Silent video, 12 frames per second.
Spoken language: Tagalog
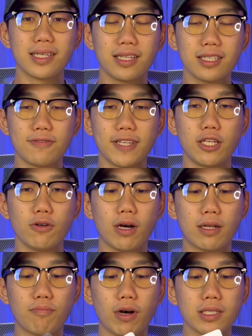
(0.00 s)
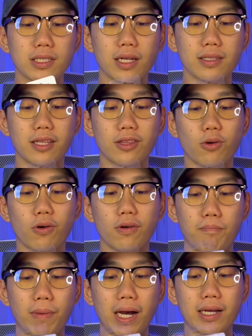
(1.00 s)
In this video, unbox natin tong
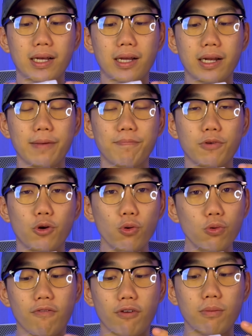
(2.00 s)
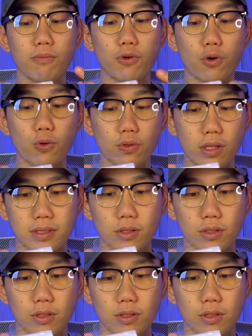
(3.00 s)
Mag Clip Go from Rode.